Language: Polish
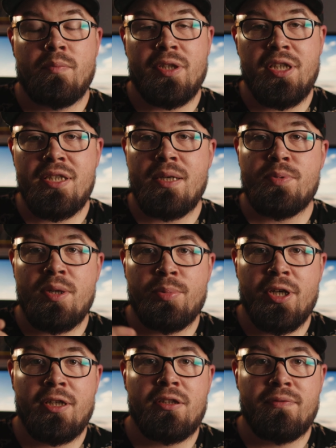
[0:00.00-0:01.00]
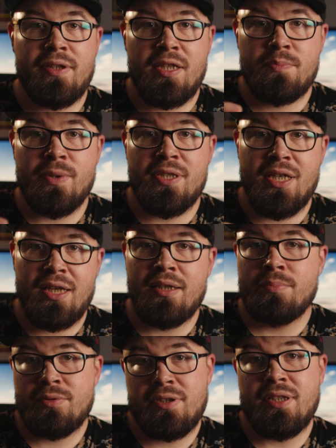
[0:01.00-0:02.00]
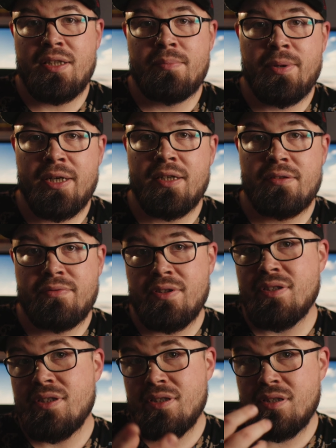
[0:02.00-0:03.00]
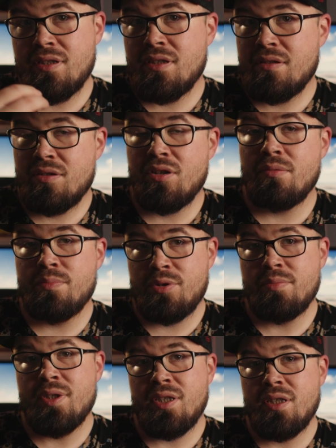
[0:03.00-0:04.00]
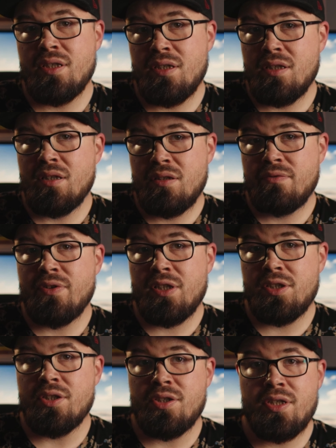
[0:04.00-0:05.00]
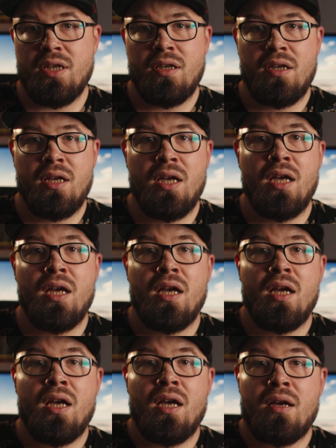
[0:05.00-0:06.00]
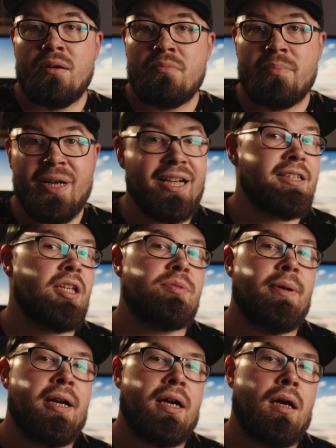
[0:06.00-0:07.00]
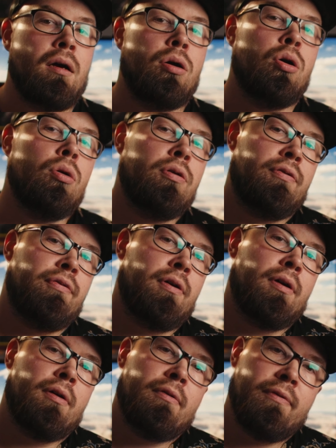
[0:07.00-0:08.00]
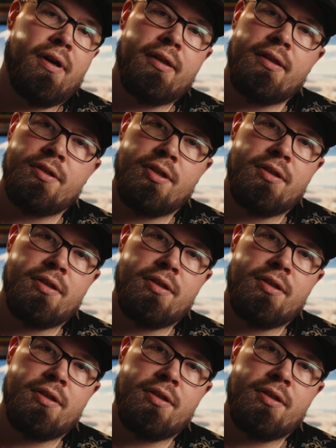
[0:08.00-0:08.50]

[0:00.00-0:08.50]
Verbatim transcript: Matryca przeprojektowana specjalnie pod ten aparat, więc to brzmi faktycznie. Brak touchbara. Fajna